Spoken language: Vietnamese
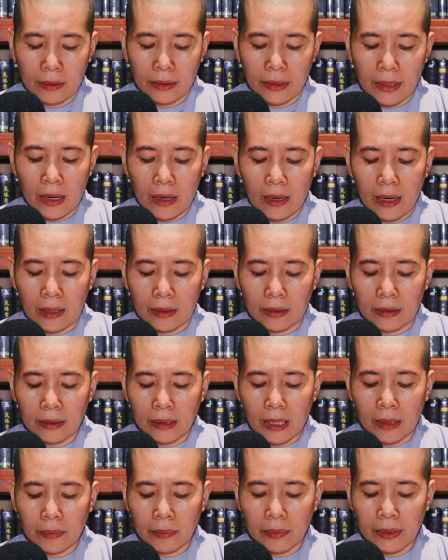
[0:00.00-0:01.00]
do hận
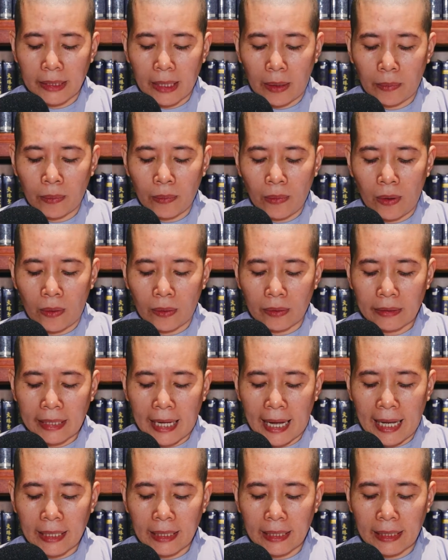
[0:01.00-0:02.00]
tâm chống bồ
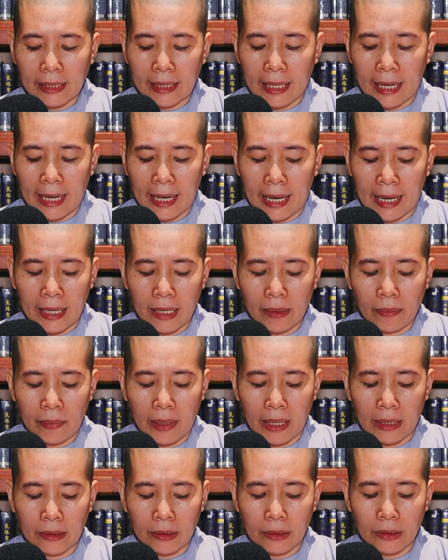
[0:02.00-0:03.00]
tát kẻ ấy
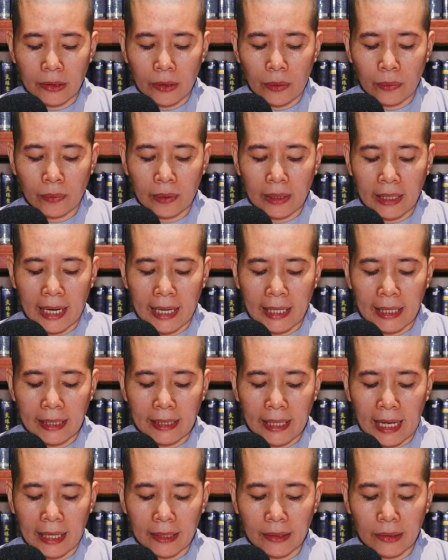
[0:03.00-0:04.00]
mền chung ngay
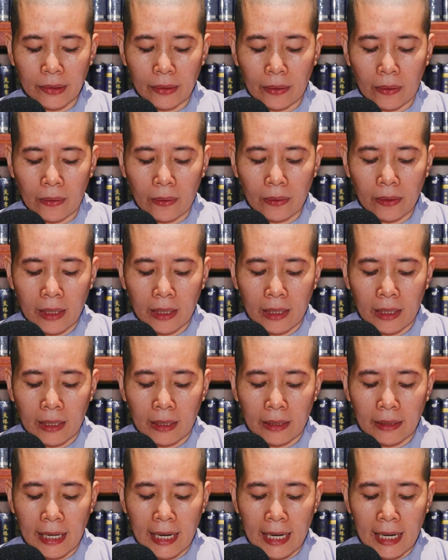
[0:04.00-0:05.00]
tại chỗ
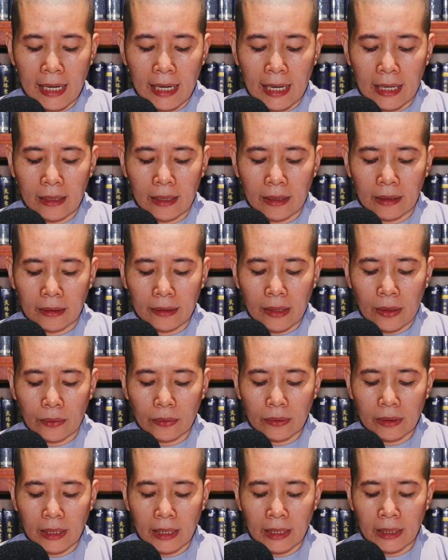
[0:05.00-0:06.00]
đây là lần
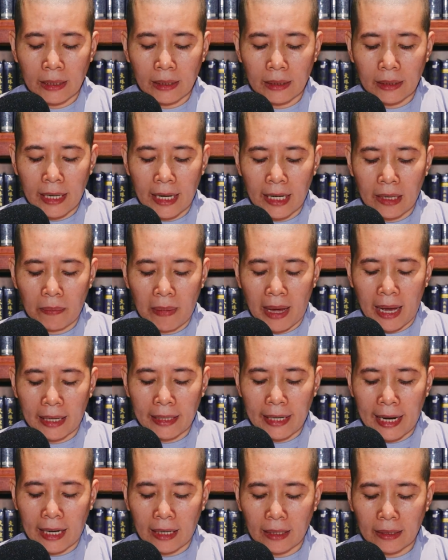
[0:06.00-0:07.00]
đầu tiên đề bà
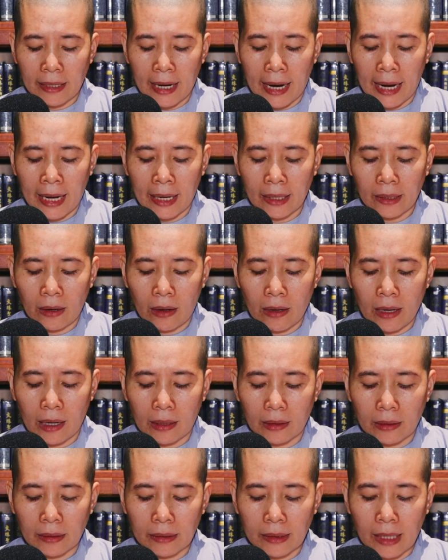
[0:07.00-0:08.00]
đạt đa có
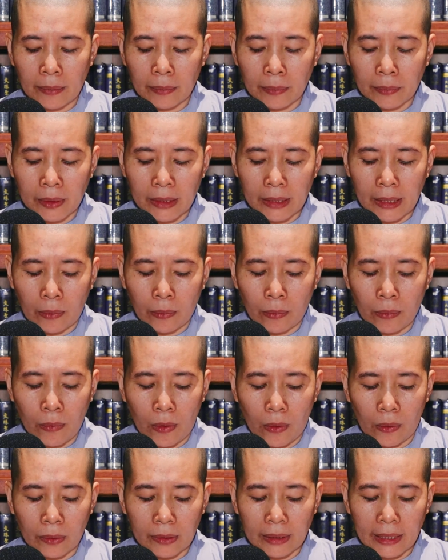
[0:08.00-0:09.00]
hận tâm chống
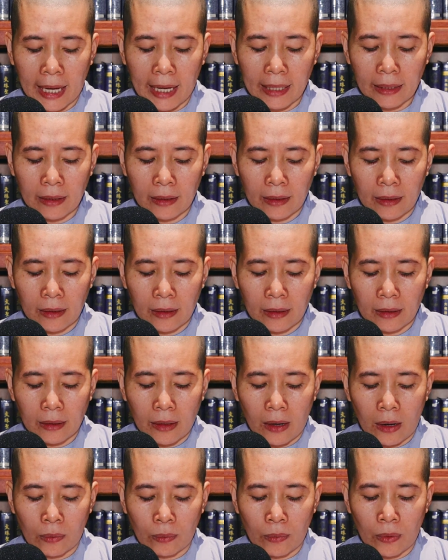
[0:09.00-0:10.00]
bồ tát
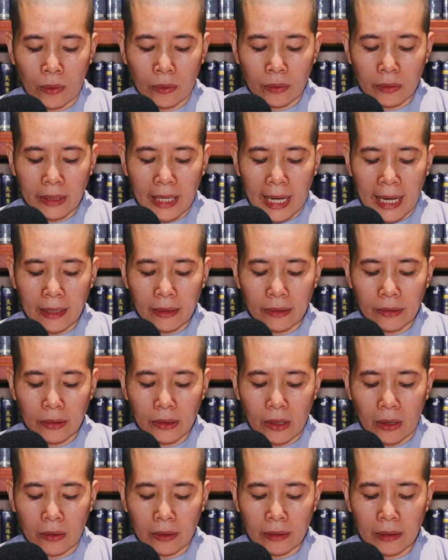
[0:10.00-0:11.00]
còn bồ tát
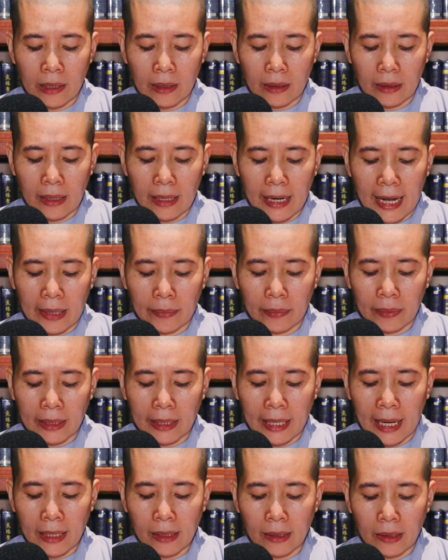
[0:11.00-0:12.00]
trọn đời làm
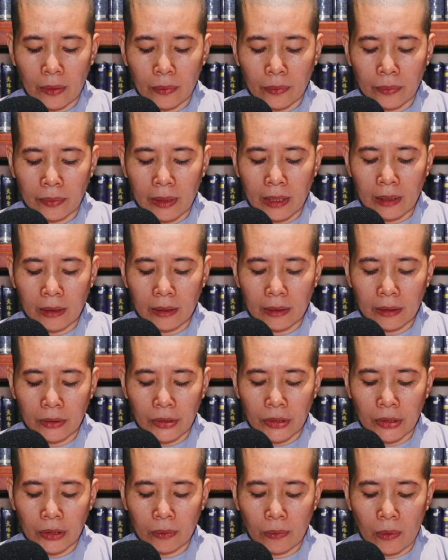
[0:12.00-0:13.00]
các công đức
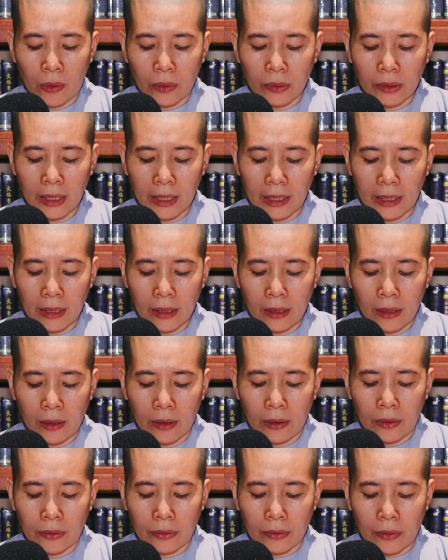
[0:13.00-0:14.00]
như bố thí
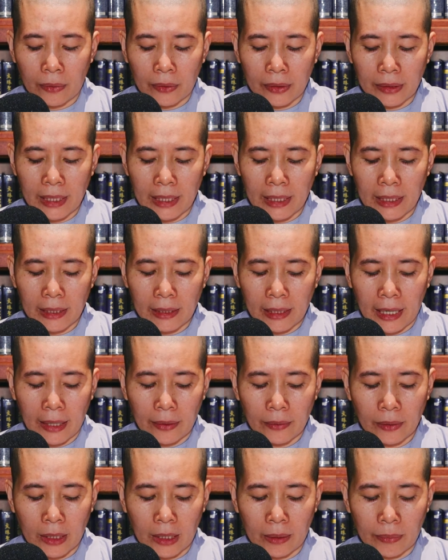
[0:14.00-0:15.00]
rồi đi
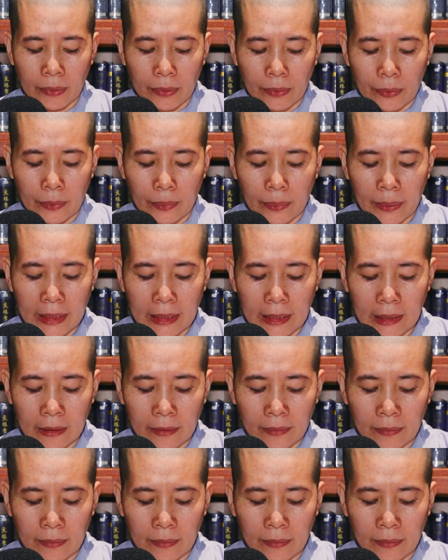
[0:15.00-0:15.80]
theo nghiệp của mình